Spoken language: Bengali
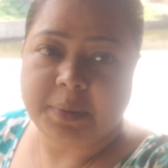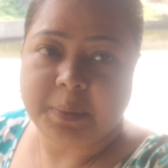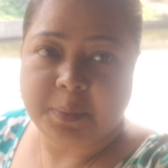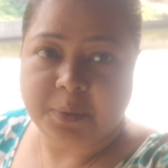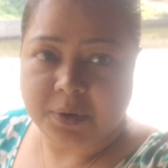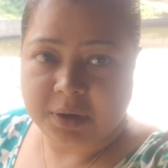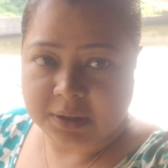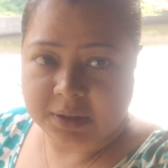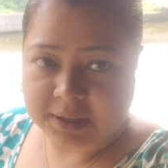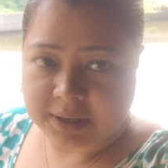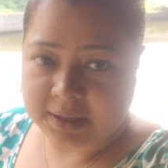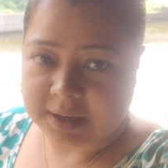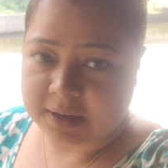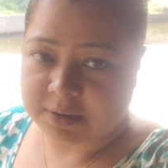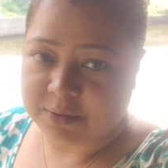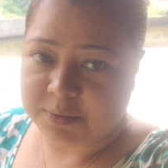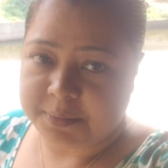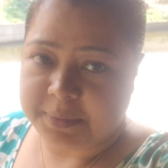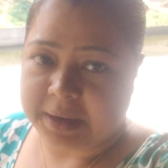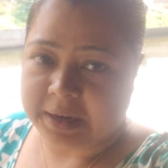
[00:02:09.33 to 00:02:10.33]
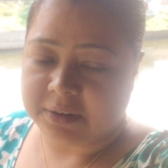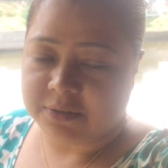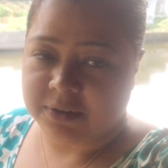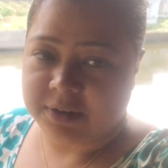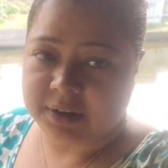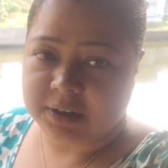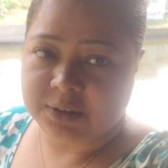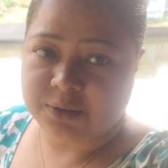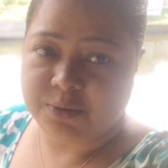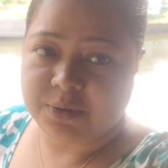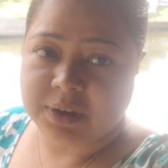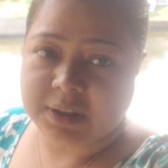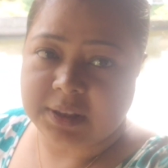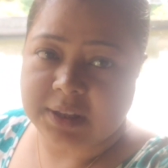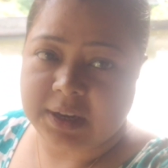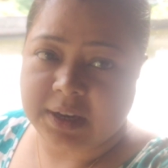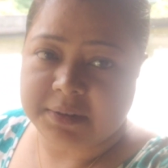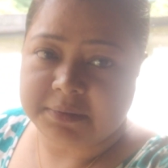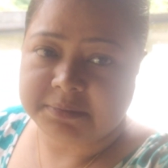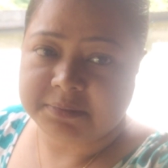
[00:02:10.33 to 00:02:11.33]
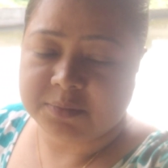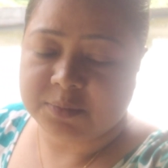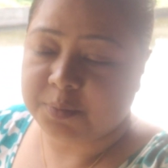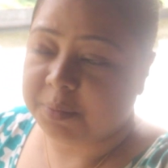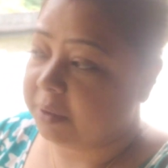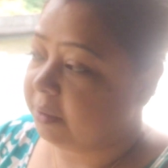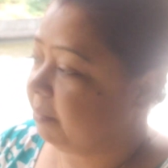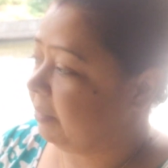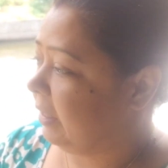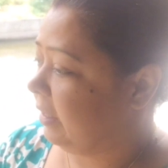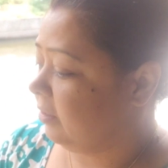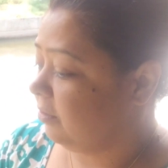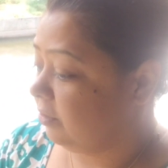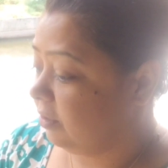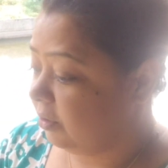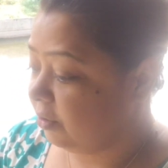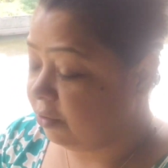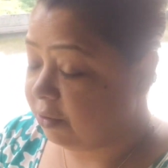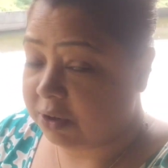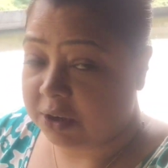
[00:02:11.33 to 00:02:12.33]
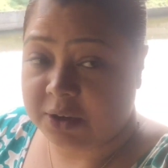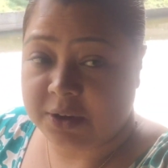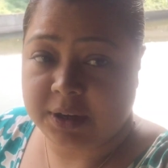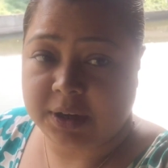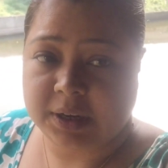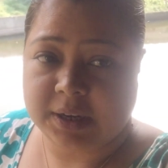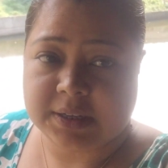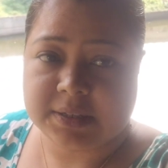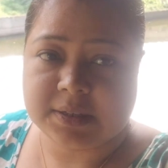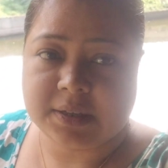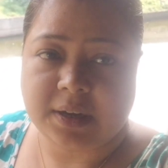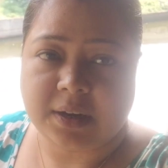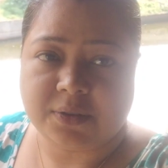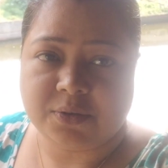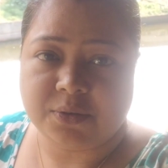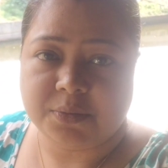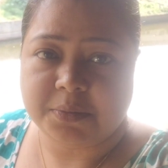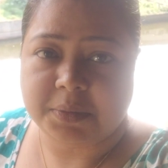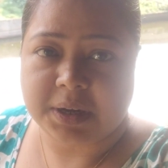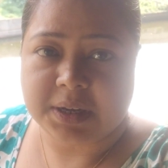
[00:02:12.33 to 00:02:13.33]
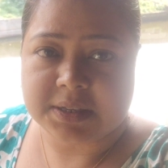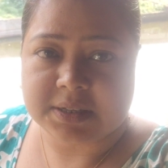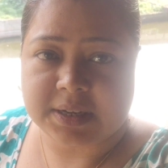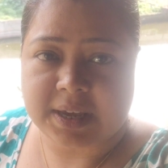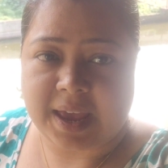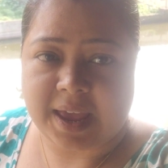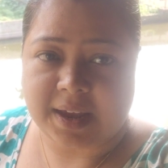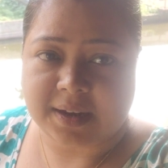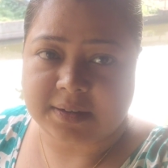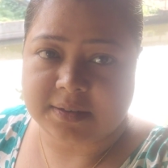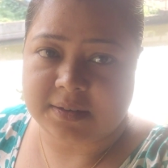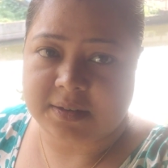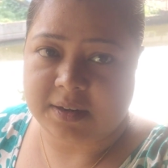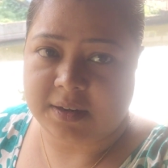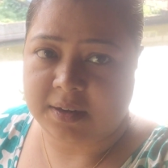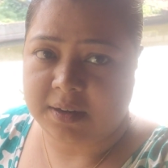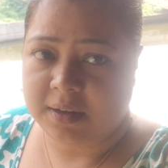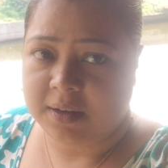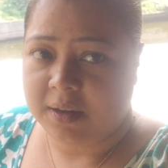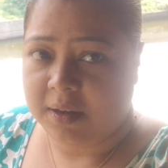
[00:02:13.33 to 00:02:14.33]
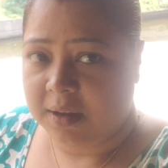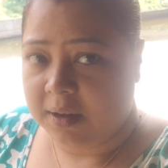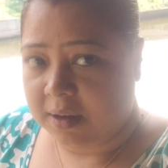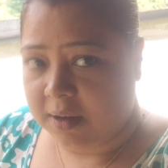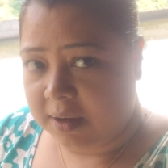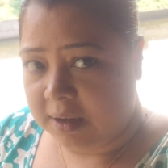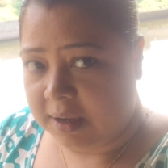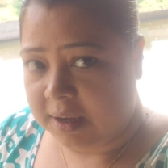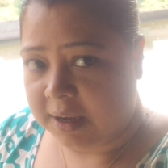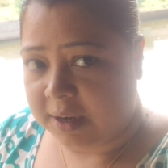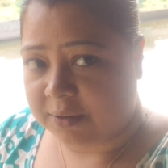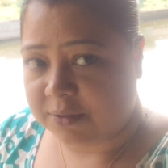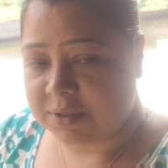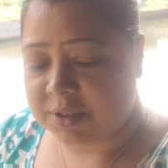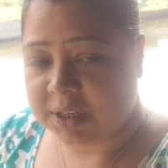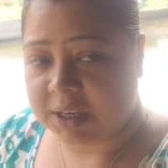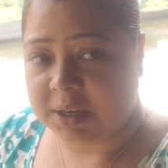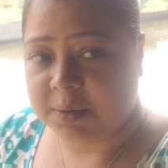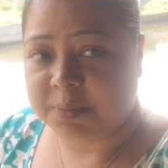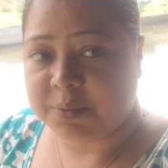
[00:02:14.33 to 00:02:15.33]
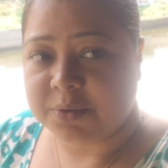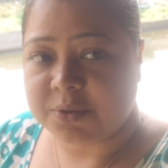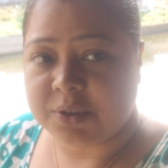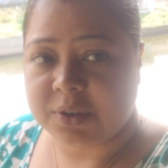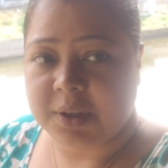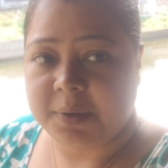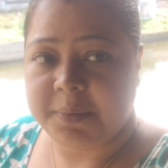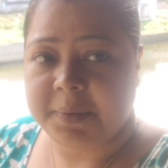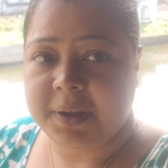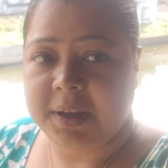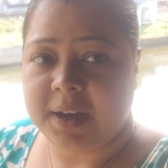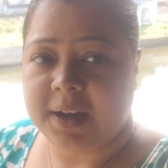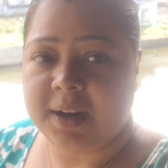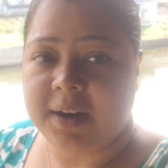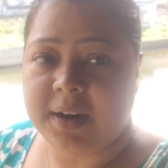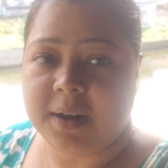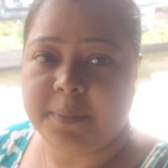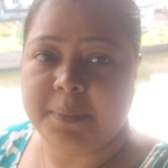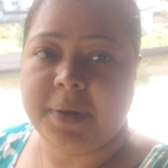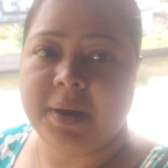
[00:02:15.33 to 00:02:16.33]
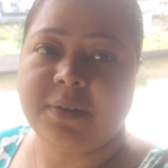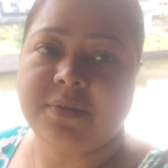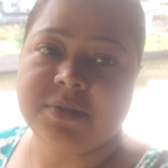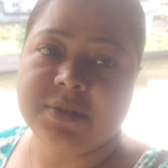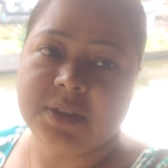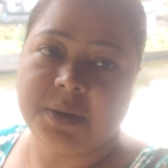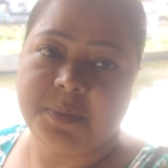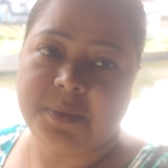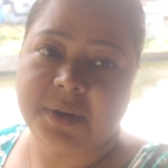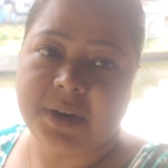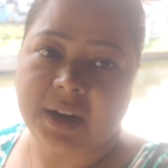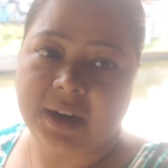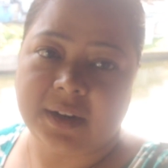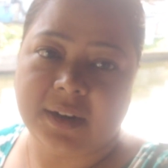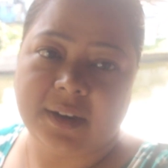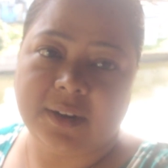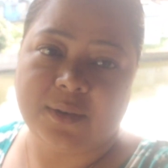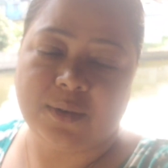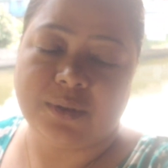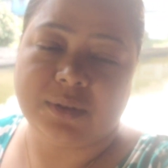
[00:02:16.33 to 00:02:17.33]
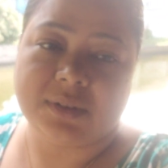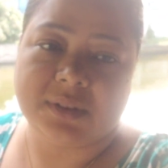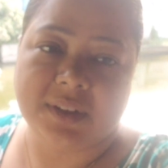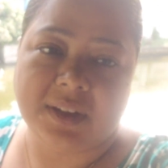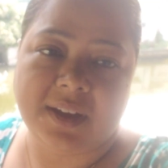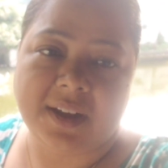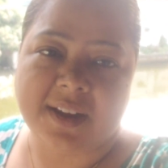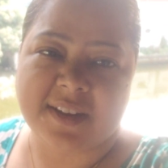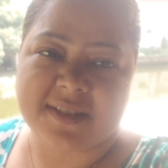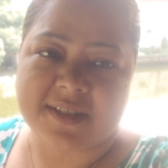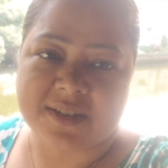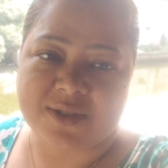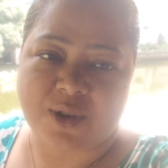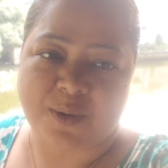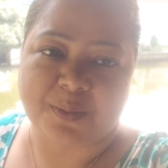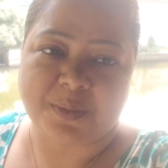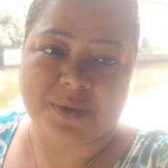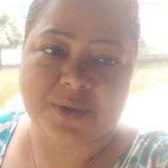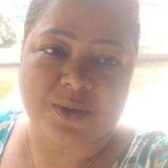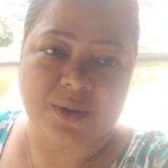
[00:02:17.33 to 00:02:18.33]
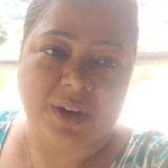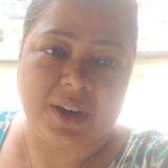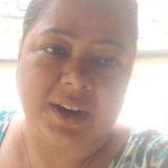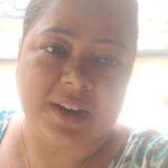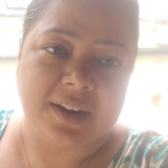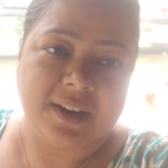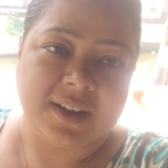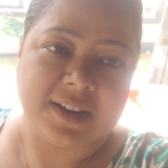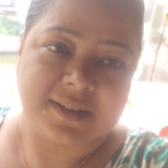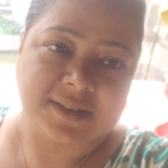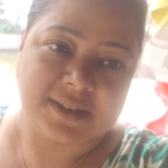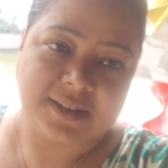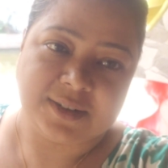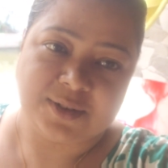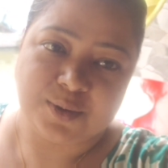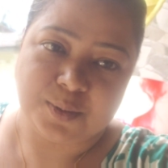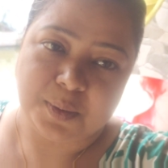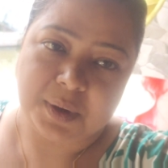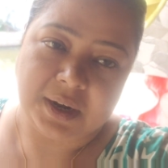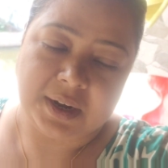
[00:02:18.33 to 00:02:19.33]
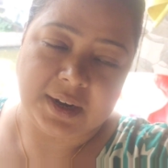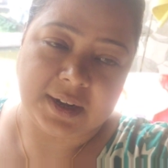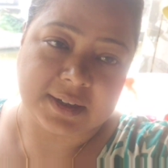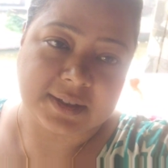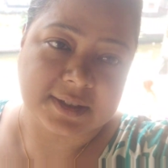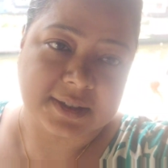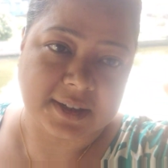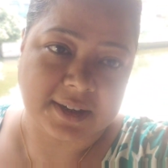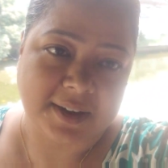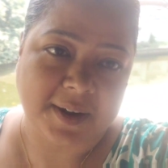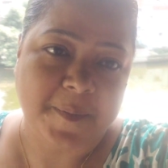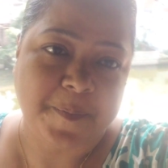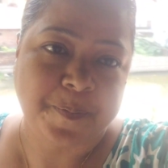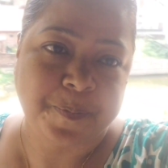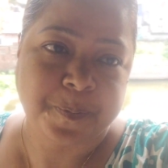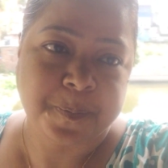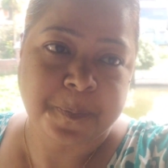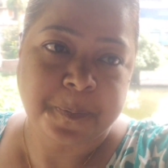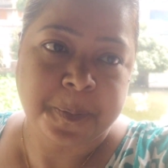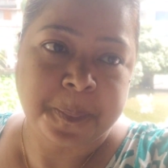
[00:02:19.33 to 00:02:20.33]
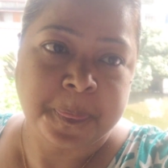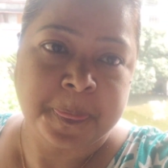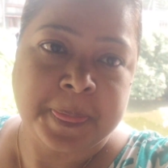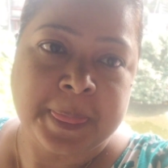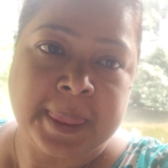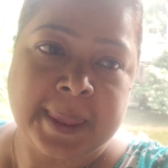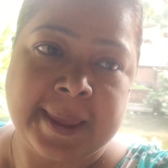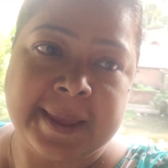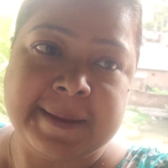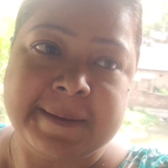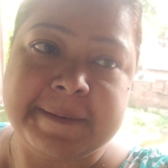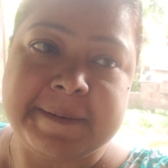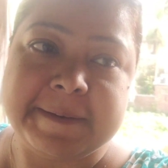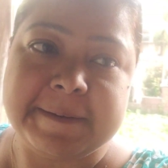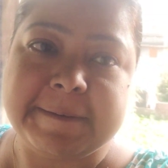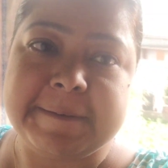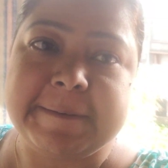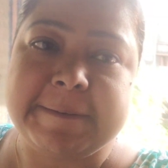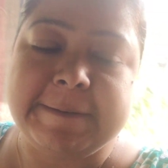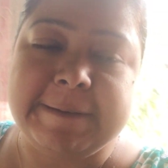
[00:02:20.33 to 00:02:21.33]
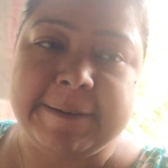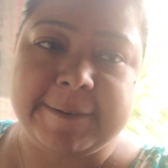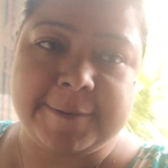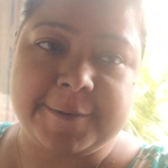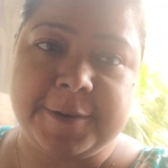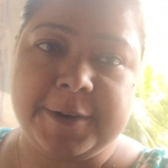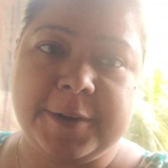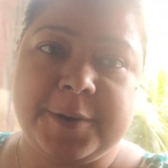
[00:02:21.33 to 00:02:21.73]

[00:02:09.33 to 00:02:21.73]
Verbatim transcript: বলে তাই এখন ব্যালকনিটা ধুয়ে দিলাম ব্যালকনি ধোয়া হয়ে গেছে এখন বাজে একটা এখন ছেলে পুজো দেবে আর আমি এখন যাব রান্না করতে আজকে সব কিছু লেটে আজকে একটু ভাল লাগছে না সেই জন্য লেট করে